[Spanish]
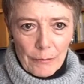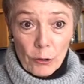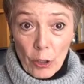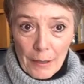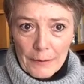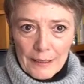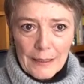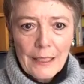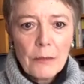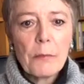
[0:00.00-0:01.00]
con la
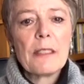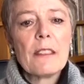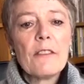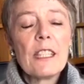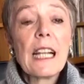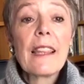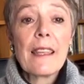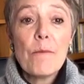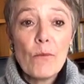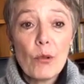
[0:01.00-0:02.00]
visita específica de
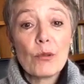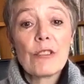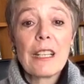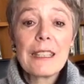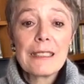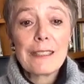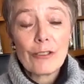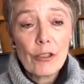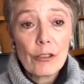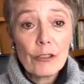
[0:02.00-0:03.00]
En Busca de
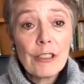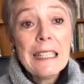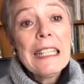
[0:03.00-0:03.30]
Tesoros